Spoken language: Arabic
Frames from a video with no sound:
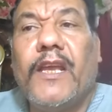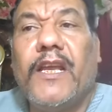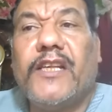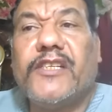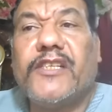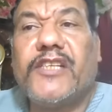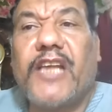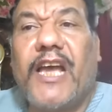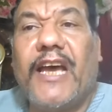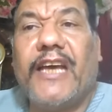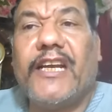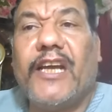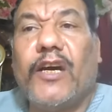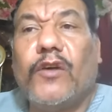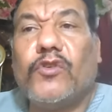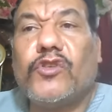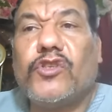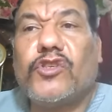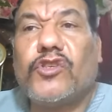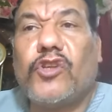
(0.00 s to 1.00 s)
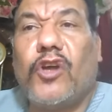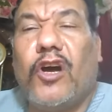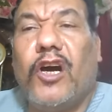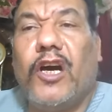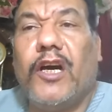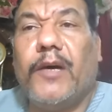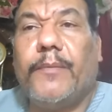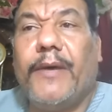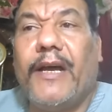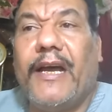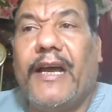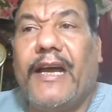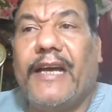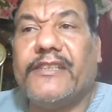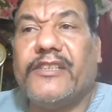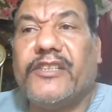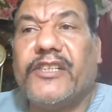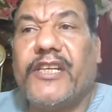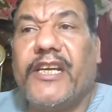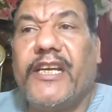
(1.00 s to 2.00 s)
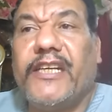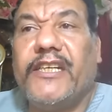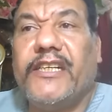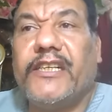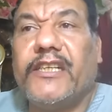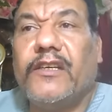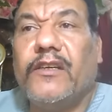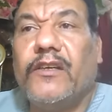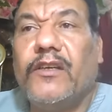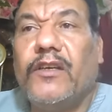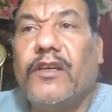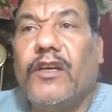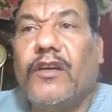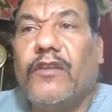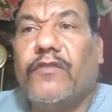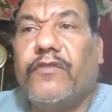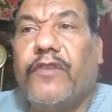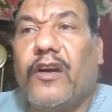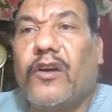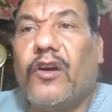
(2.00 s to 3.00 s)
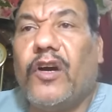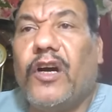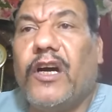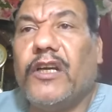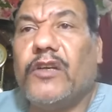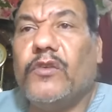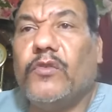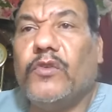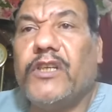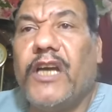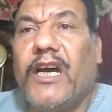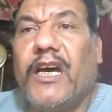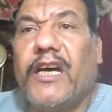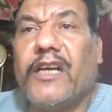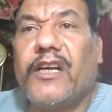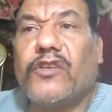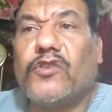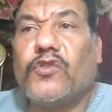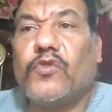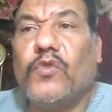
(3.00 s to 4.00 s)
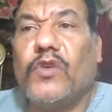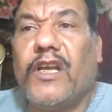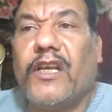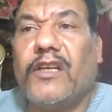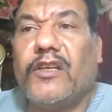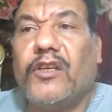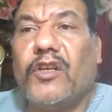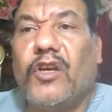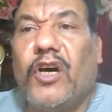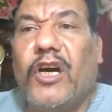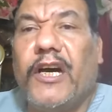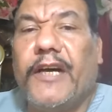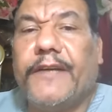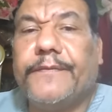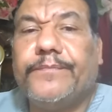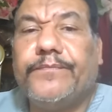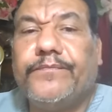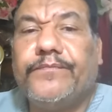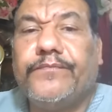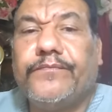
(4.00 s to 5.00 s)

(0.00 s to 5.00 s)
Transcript: سأله الصحابة عن ذلك فقالوا يا رسول الله